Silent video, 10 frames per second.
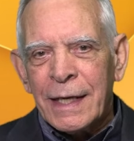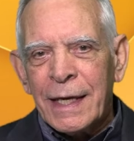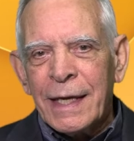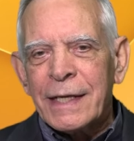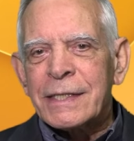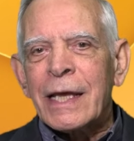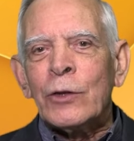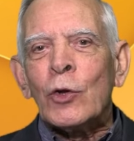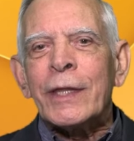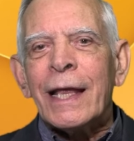E se
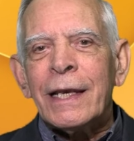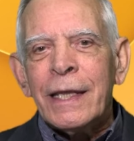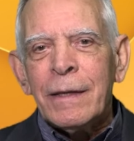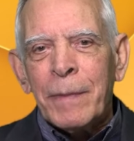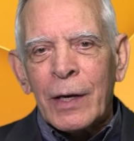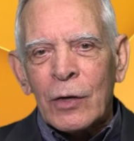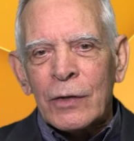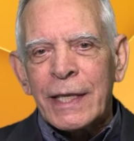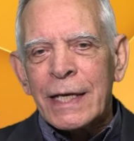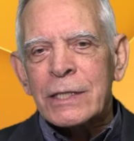non è libero di